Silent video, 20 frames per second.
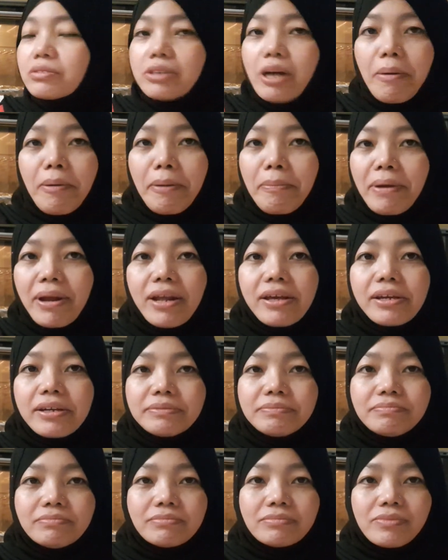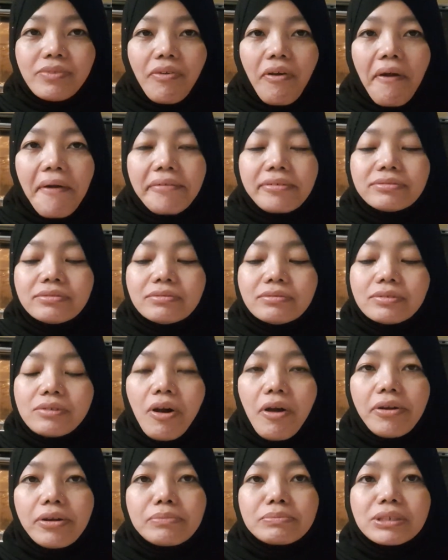nggak apa-apa lah ya
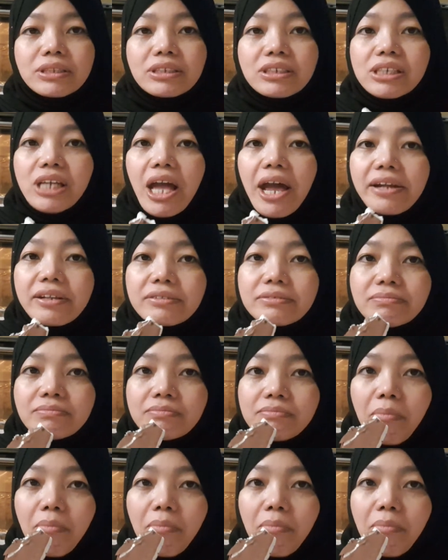yang penting sehat